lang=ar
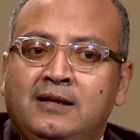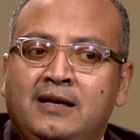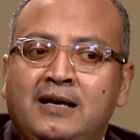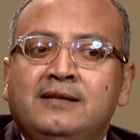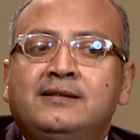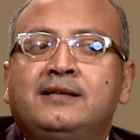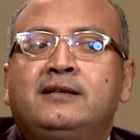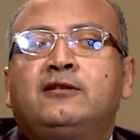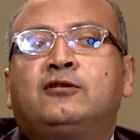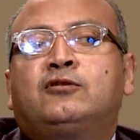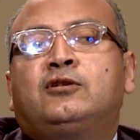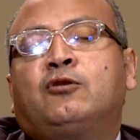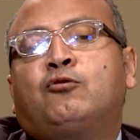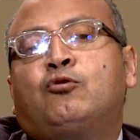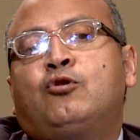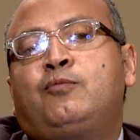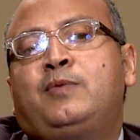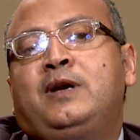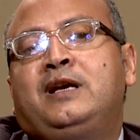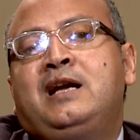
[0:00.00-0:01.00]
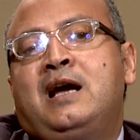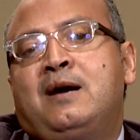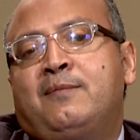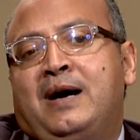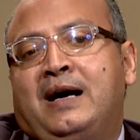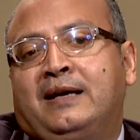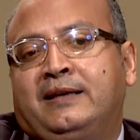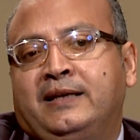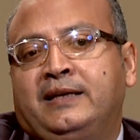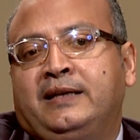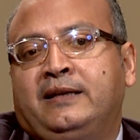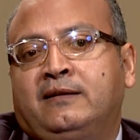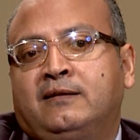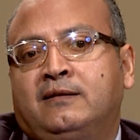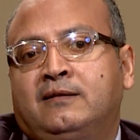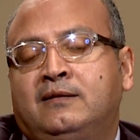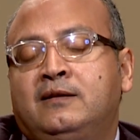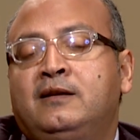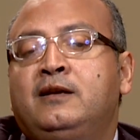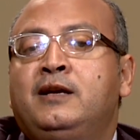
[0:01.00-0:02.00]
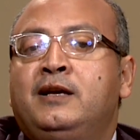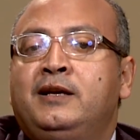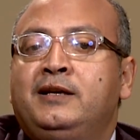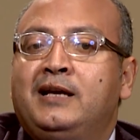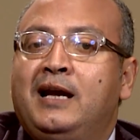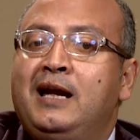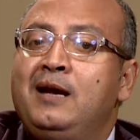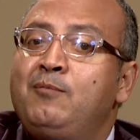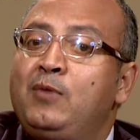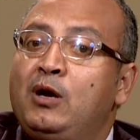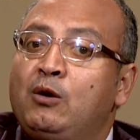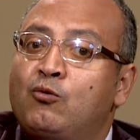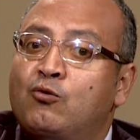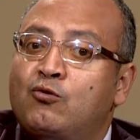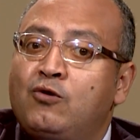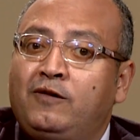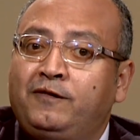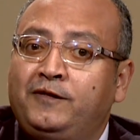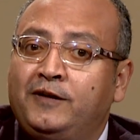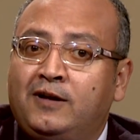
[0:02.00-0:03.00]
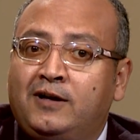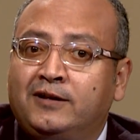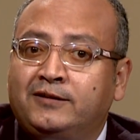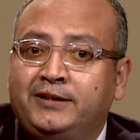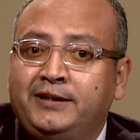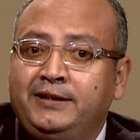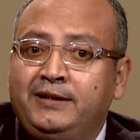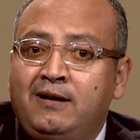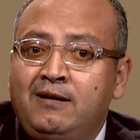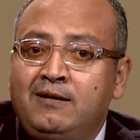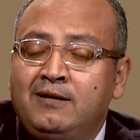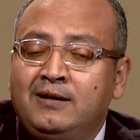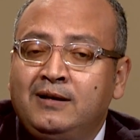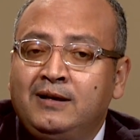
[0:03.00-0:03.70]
إذا التجربة لها معنيين يا إما الوقوع في الخطية